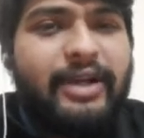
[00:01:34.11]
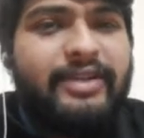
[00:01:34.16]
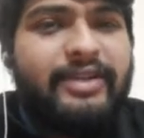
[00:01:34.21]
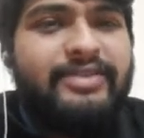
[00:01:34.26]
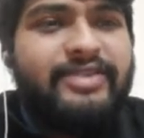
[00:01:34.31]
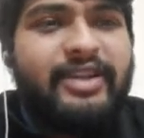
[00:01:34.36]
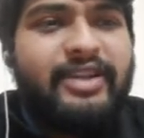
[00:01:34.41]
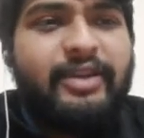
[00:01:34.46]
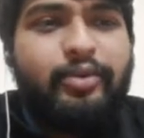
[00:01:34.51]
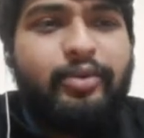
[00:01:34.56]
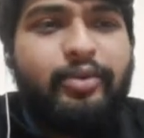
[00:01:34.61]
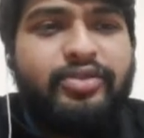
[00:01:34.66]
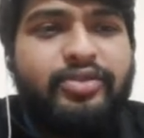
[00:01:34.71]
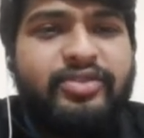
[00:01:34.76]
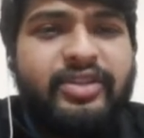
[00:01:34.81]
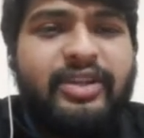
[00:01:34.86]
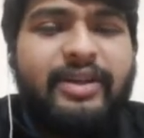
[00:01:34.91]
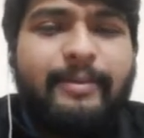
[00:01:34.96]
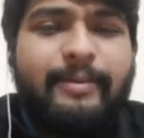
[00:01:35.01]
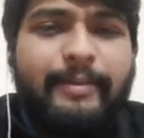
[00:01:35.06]
बाकी सारे मोड
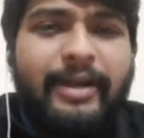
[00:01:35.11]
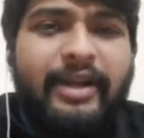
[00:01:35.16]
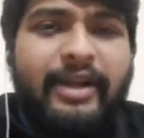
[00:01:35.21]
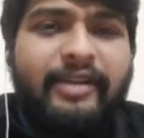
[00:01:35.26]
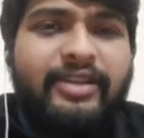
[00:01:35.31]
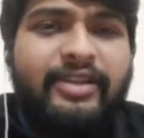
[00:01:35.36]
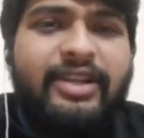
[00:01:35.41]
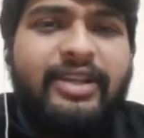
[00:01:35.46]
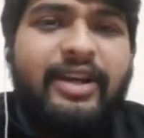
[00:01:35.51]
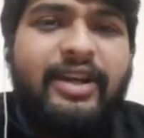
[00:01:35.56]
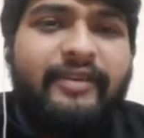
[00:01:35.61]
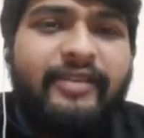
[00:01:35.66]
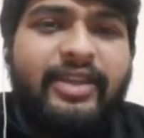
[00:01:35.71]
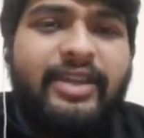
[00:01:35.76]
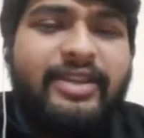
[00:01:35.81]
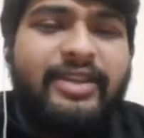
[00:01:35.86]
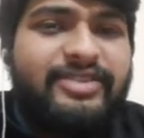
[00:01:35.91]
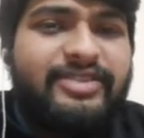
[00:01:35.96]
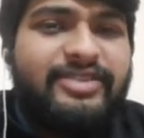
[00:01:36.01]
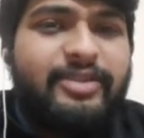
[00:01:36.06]
से कंपेरेटिवली
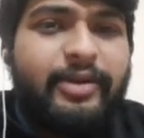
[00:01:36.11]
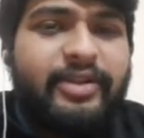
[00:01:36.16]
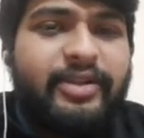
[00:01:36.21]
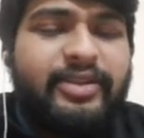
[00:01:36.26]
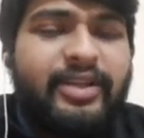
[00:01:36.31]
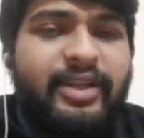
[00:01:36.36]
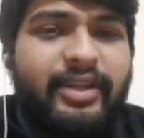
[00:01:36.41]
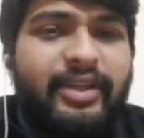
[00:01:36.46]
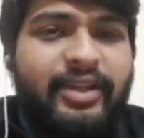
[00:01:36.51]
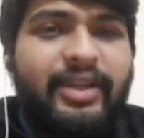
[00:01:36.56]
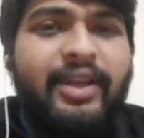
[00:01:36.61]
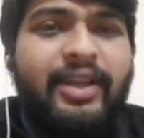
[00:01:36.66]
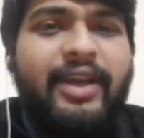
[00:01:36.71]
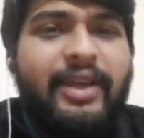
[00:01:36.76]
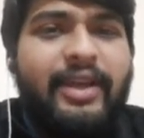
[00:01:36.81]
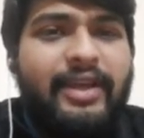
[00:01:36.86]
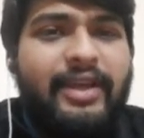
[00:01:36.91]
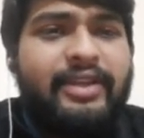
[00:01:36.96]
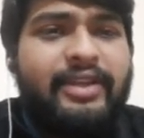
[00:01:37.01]
काफ़ी ईजी पड़ता है